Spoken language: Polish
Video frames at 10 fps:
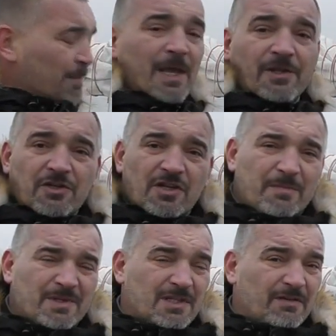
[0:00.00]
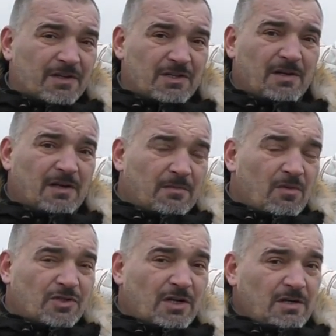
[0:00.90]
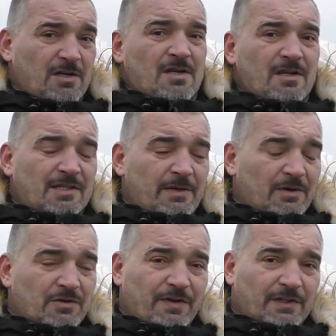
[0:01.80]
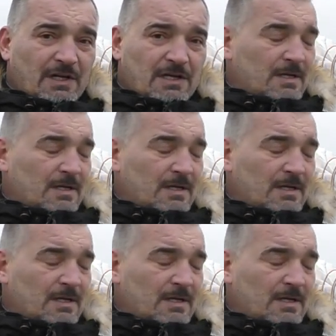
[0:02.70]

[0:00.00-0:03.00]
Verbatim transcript: pięknie się reprezentować na morzach całego świata.